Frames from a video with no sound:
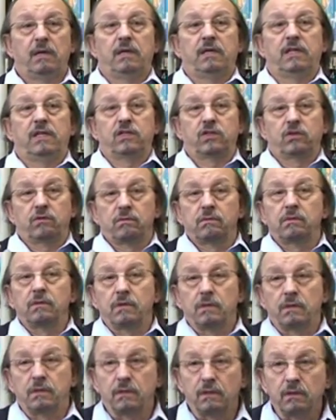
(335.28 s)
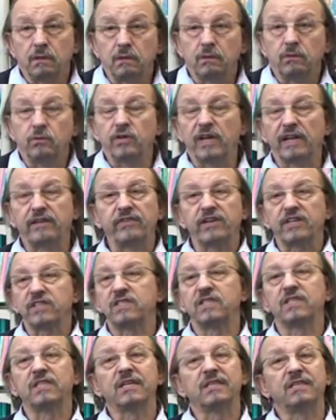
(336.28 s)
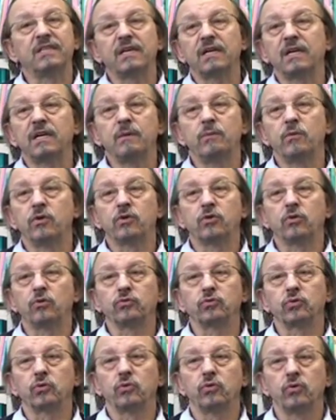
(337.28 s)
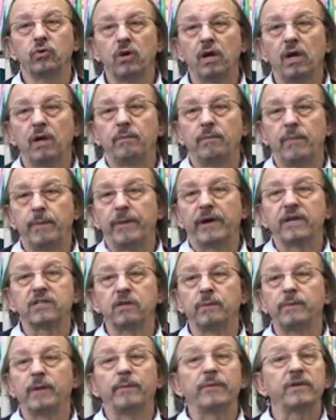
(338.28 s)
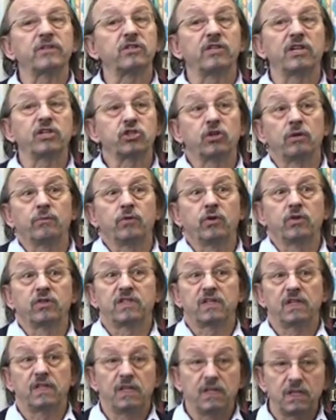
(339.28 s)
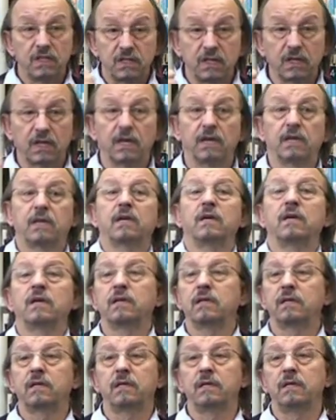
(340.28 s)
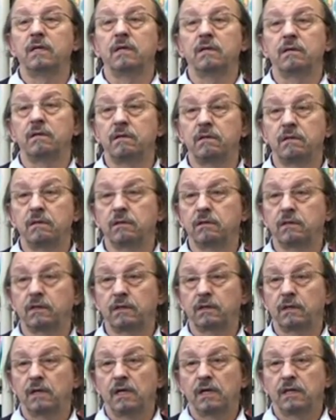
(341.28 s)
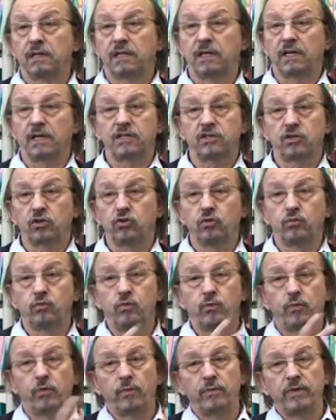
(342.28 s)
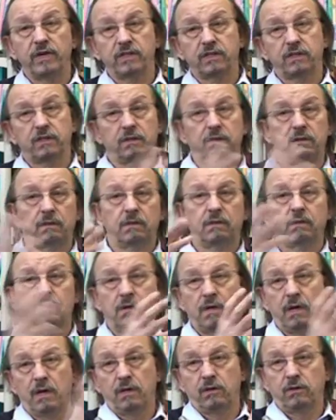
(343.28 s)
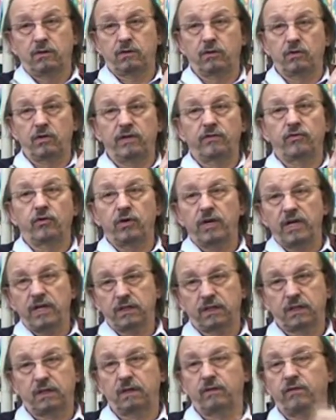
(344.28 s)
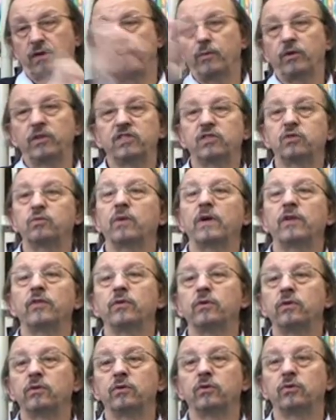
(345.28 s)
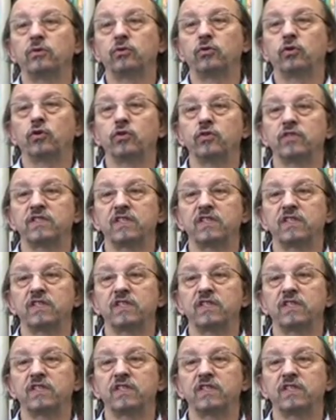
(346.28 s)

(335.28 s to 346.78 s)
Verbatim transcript: ils ont une adversité terrible contre eux. Mais par exemple, un personnage comme Gosséné, c'est quelqu'un qui, qui reste debout. Pour moi, ce, livre-là, c'est vraiment l'histoire de, de